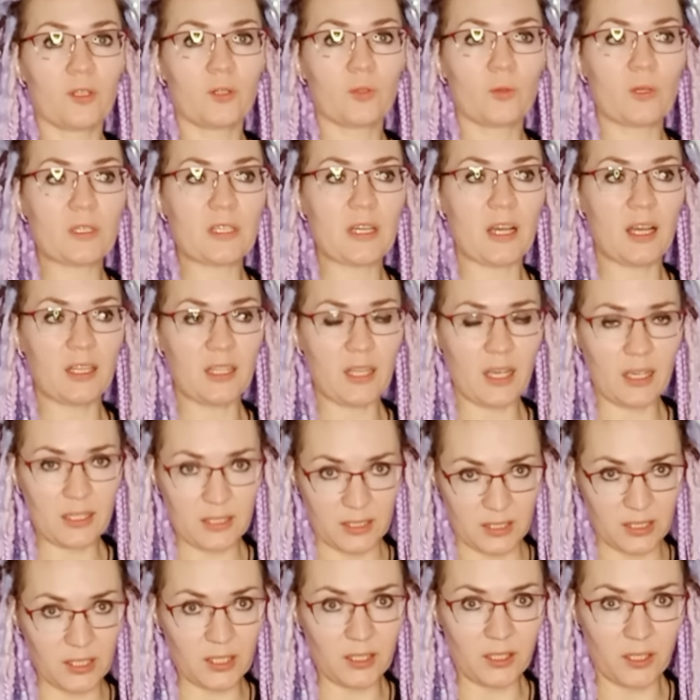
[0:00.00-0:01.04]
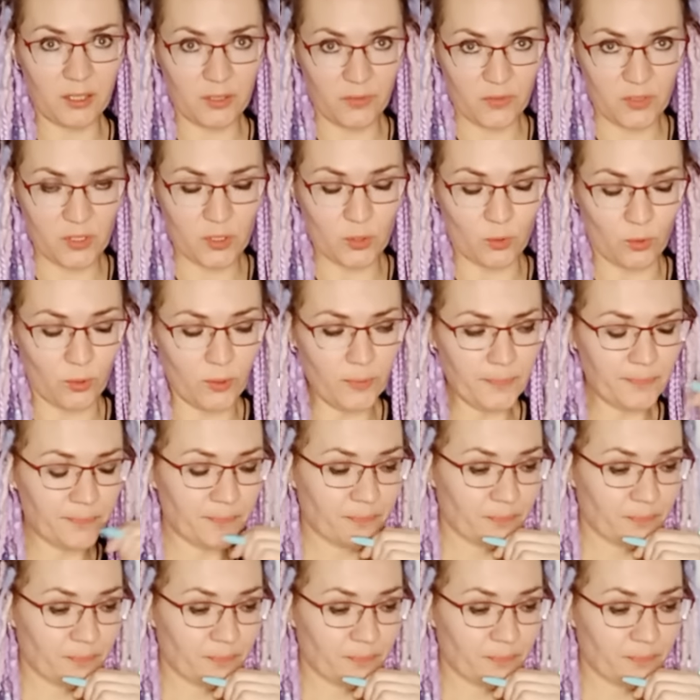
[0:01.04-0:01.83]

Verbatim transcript: То есть она сделает все,